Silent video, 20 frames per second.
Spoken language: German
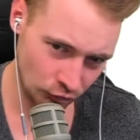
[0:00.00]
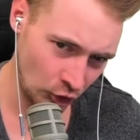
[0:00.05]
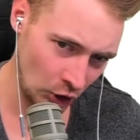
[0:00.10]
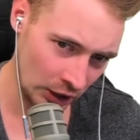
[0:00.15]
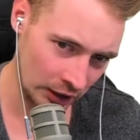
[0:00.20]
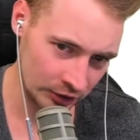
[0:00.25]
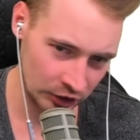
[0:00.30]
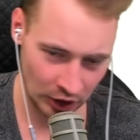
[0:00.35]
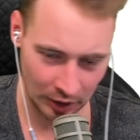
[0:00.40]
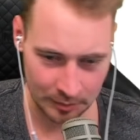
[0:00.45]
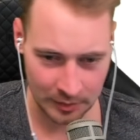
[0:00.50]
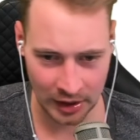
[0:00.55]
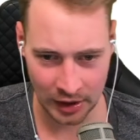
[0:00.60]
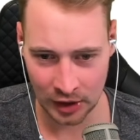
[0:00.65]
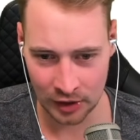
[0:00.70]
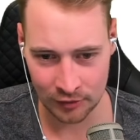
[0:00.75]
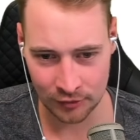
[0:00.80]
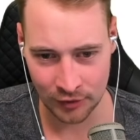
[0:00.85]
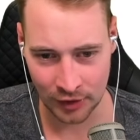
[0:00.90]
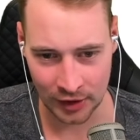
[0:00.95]
Ja, die hat wir nach
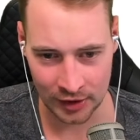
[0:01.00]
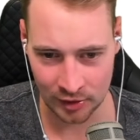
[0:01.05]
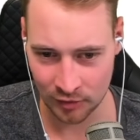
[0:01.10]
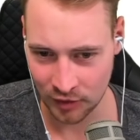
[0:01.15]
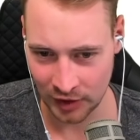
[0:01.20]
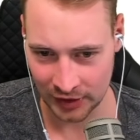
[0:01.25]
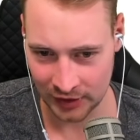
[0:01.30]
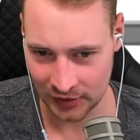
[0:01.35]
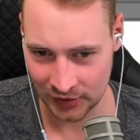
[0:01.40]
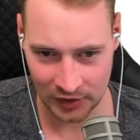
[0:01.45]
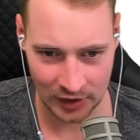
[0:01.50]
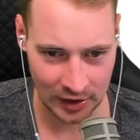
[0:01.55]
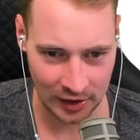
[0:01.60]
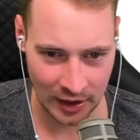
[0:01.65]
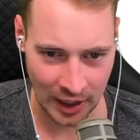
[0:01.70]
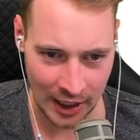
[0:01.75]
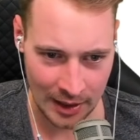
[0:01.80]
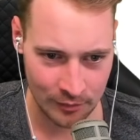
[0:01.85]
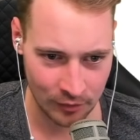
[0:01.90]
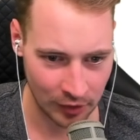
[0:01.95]
hinten fahren, ne? Vielleicht ist das der
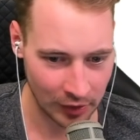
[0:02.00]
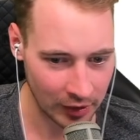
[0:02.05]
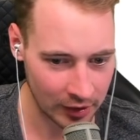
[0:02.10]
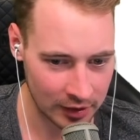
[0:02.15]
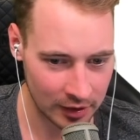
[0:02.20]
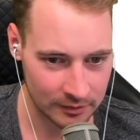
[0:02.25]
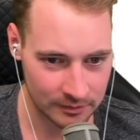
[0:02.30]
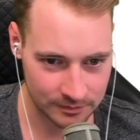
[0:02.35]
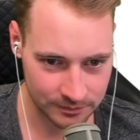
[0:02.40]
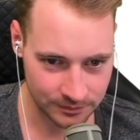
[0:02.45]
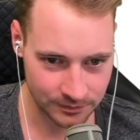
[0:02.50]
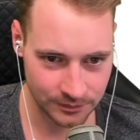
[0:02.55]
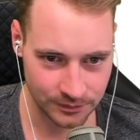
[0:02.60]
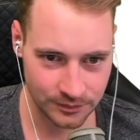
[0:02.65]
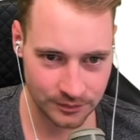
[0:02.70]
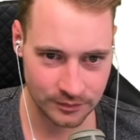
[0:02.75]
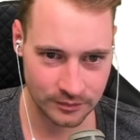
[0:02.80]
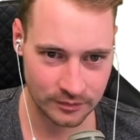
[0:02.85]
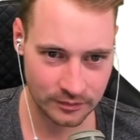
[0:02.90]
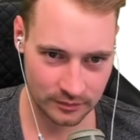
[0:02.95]
Geheimweg.
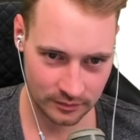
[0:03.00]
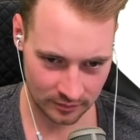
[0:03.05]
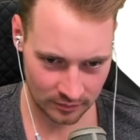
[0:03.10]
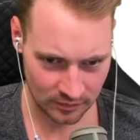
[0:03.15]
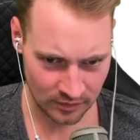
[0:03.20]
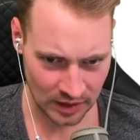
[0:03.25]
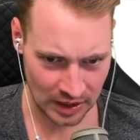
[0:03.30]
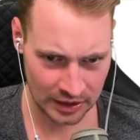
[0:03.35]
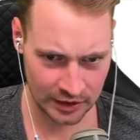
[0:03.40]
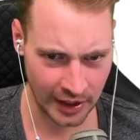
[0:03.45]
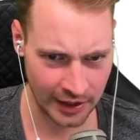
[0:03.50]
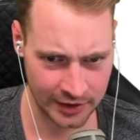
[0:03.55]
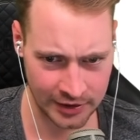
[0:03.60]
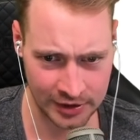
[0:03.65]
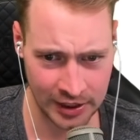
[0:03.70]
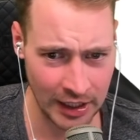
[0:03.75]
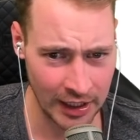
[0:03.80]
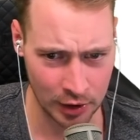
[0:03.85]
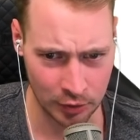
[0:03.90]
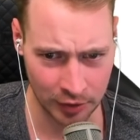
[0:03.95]
Der
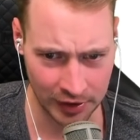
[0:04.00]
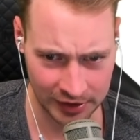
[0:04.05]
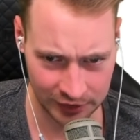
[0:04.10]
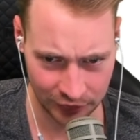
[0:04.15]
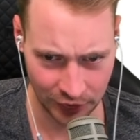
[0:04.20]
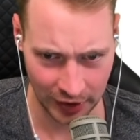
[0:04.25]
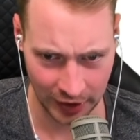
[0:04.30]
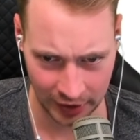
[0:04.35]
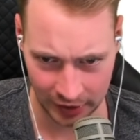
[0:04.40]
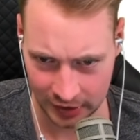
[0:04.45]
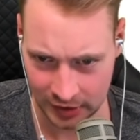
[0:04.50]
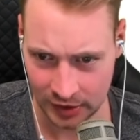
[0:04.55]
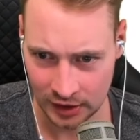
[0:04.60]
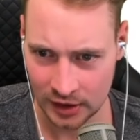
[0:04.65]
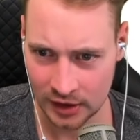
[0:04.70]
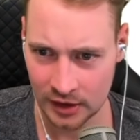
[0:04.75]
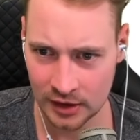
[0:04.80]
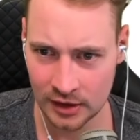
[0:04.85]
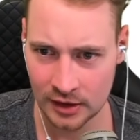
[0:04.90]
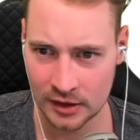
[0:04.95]
Secret Weg.
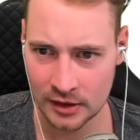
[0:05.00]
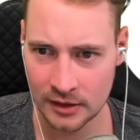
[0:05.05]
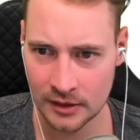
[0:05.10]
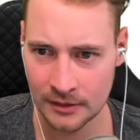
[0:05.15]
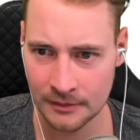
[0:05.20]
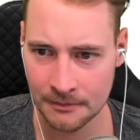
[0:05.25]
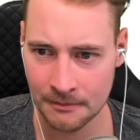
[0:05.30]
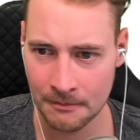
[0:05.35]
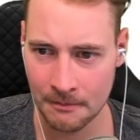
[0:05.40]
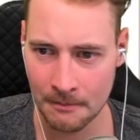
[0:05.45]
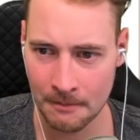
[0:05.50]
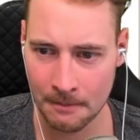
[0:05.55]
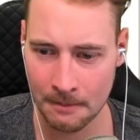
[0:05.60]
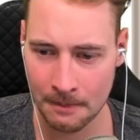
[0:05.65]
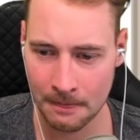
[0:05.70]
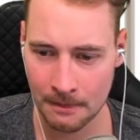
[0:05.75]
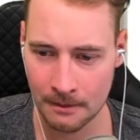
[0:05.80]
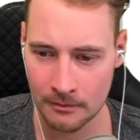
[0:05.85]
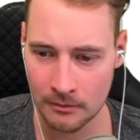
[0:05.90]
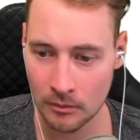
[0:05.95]

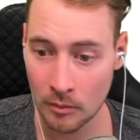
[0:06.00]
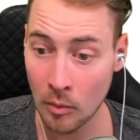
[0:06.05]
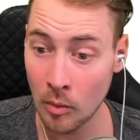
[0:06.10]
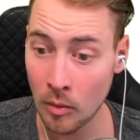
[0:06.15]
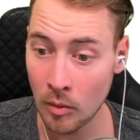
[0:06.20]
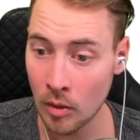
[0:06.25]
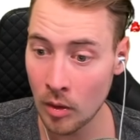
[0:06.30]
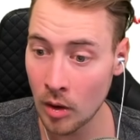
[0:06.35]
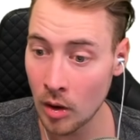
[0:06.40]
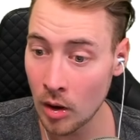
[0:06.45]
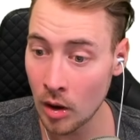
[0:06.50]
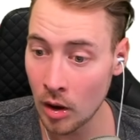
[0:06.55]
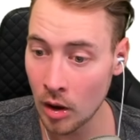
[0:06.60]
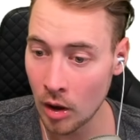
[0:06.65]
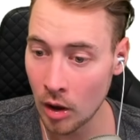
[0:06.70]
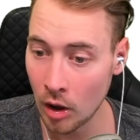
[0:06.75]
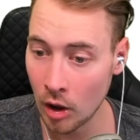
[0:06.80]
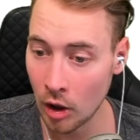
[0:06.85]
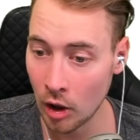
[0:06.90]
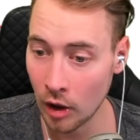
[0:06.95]
Oh
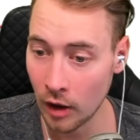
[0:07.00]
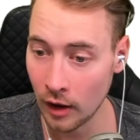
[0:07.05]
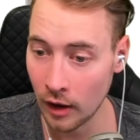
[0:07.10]
Gott.